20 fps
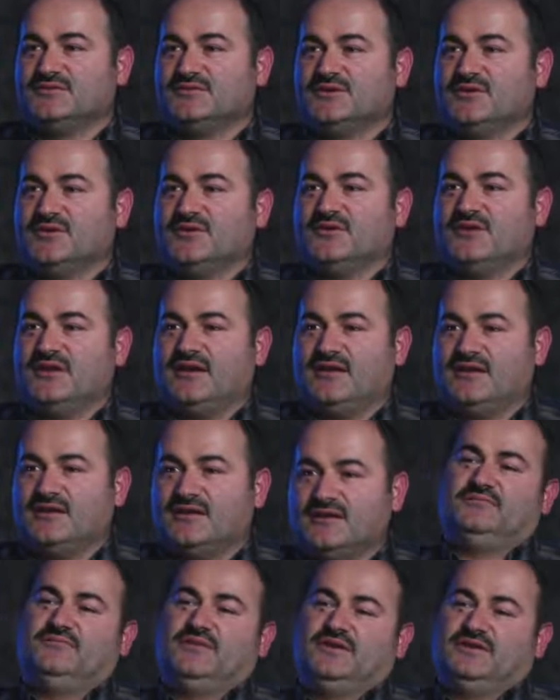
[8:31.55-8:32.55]
Şöyle
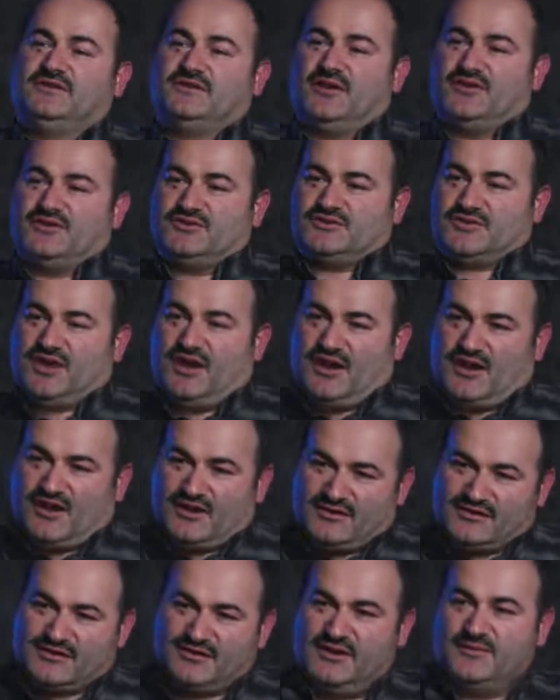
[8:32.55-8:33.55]
birden şak
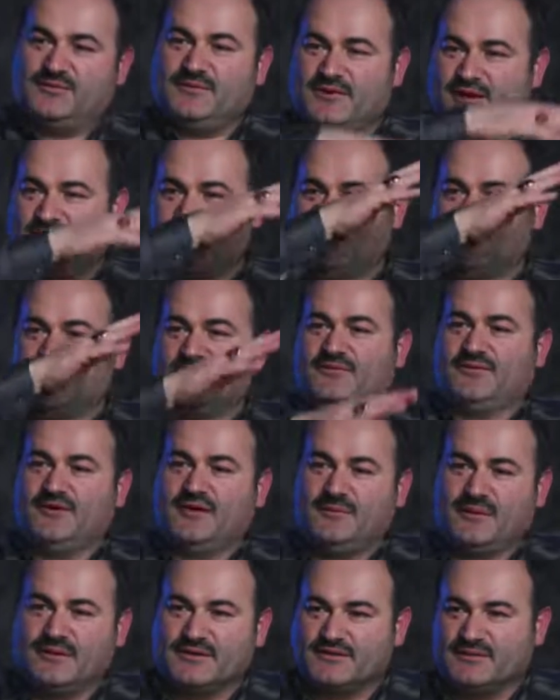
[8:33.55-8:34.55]
diye bir tane
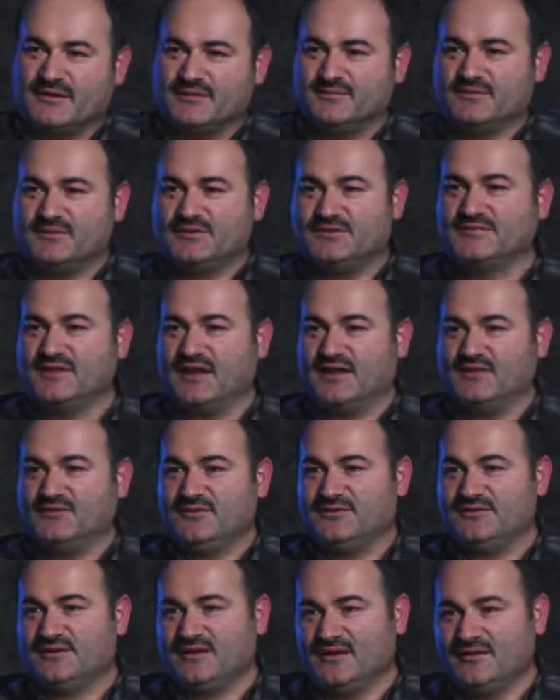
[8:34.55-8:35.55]
kafaya patlatmış.
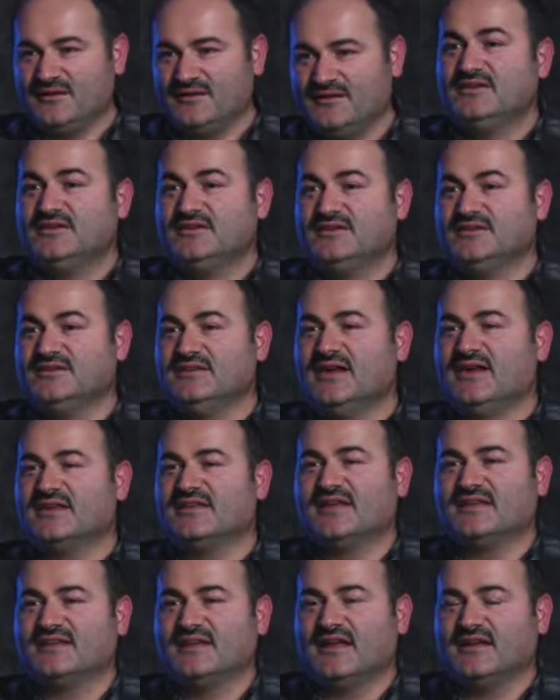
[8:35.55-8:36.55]
Derviş ya işin
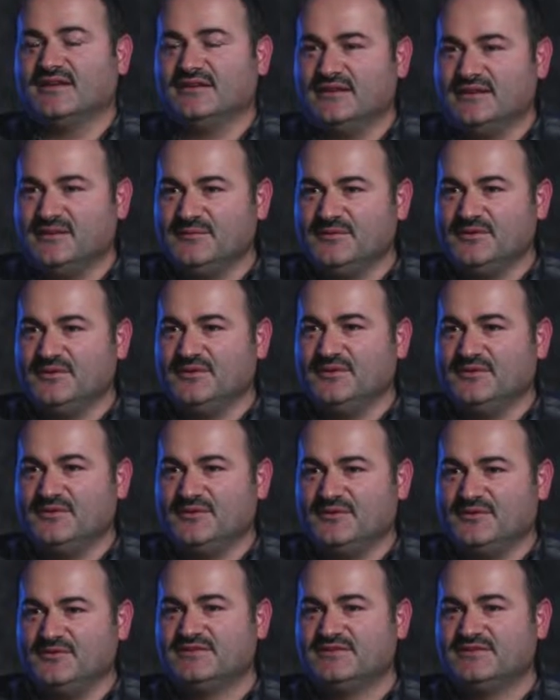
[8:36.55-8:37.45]
nereden geldiğini biliyor.